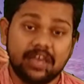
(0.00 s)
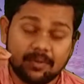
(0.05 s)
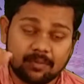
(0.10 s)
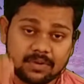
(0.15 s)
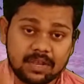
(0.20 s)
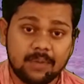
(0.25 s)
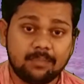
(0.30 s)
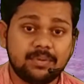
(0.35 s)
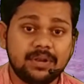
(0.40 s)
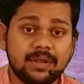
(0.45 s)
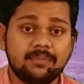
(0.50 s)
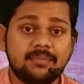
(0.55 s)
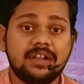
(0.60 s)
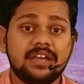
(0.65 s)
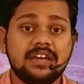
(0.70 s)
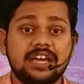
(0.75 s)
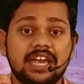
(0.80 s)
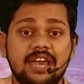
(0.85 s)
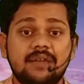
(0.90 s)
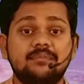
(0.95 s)
எப் எப்படி
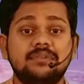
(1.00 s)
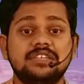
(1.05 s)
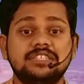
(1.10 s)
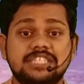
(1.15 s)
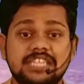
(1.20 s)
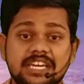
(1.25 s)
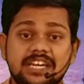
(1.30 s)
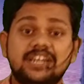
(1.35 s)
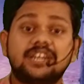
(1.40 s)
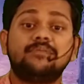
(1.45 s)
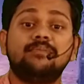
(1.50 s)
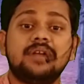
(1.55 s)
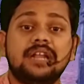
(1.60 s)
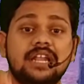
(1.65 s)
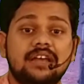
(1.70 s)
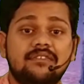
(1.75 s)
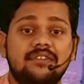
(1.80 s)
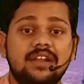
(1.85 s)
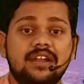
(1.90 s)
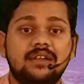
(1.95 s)
எப்படிலாம் கேமில் சீக்கிரமாக
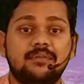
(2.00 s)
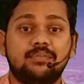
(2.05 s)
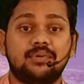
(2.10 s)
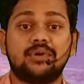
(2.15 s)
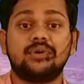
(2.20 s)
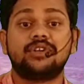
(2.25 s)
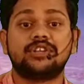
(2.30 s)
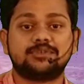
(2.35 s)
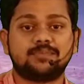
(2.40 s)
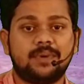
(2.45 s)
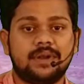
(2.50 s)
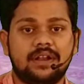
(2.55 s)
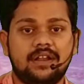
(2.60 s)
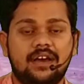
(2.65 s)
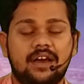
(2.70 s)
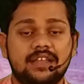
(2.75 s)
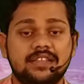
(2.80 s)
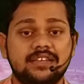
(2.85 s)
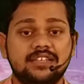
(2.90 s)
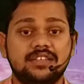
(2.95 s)
லெவலில் ப்ரோக்ரஸ்
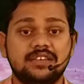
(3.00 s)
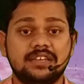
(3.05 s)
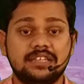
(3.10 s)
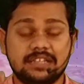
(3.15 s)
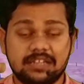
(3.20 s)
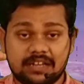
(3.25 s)
பண்ணலாம் அதாவது